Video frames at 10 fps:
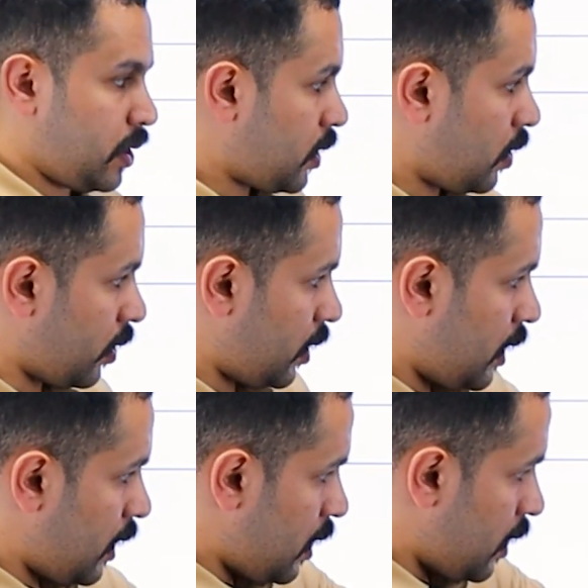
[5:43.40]
اذا هون
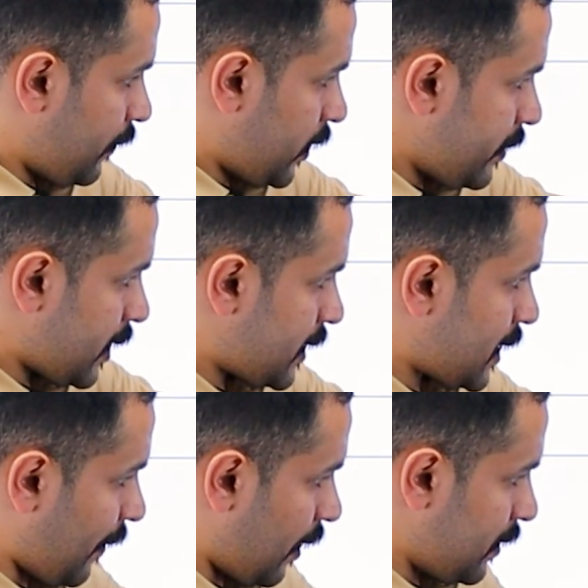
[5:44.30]
بتمسك
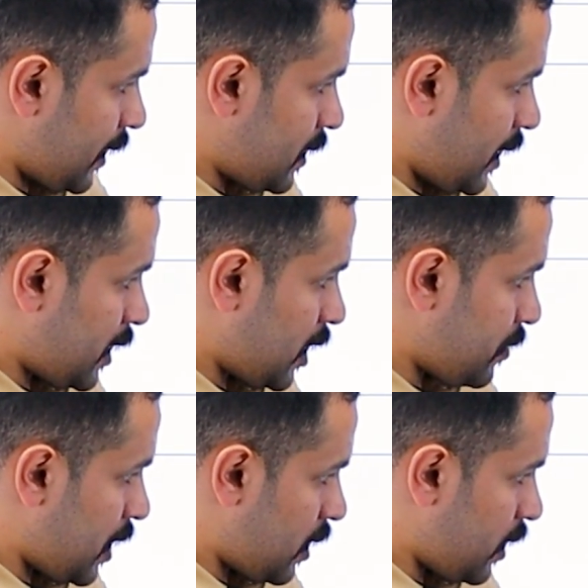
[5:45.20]
السبعة بتنزلها
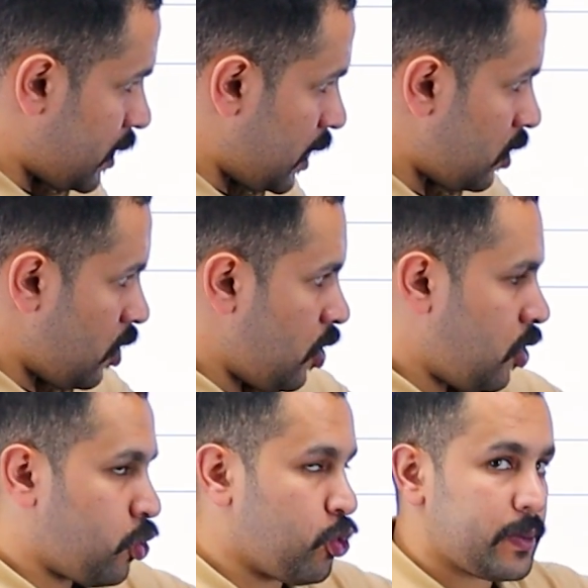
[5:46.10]
جنب جذر الاثنين
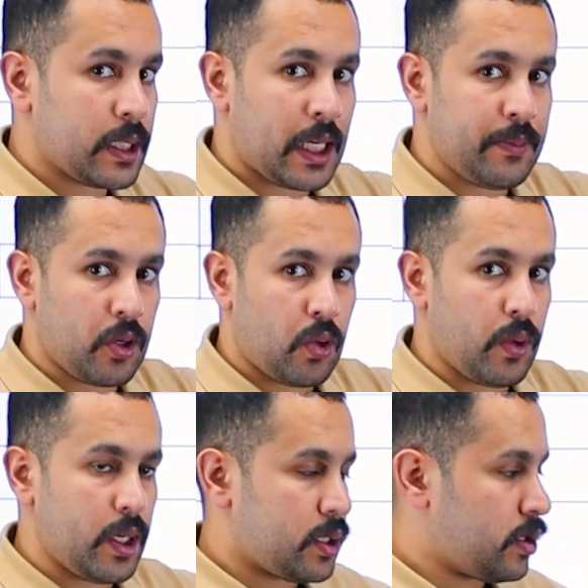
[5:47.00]
وبتطرح من
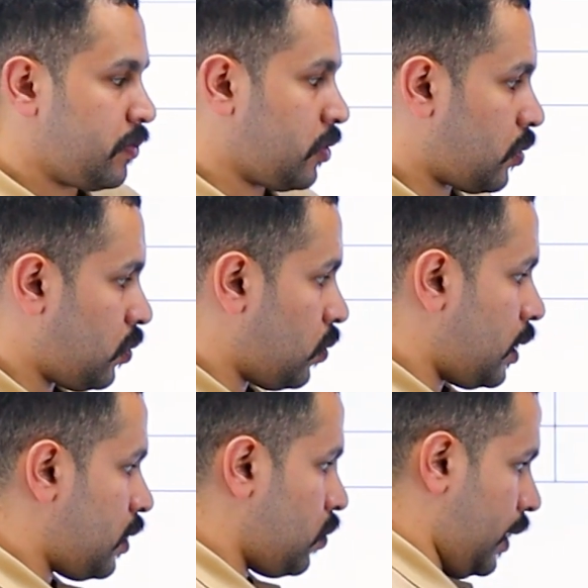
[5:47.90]
القوة ايش؟ من
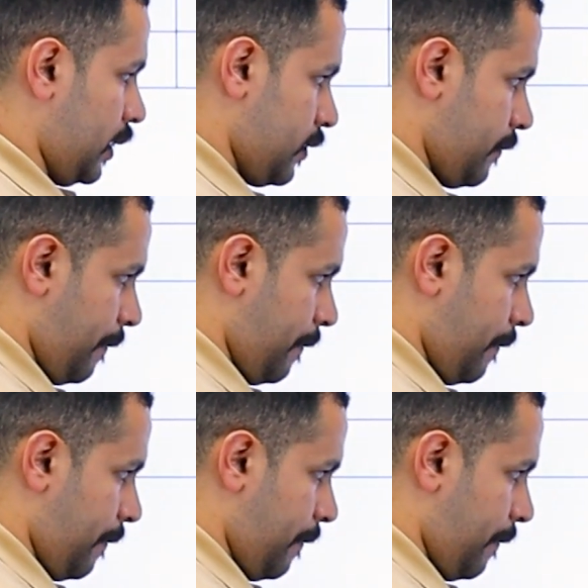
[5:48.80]
القوة واحد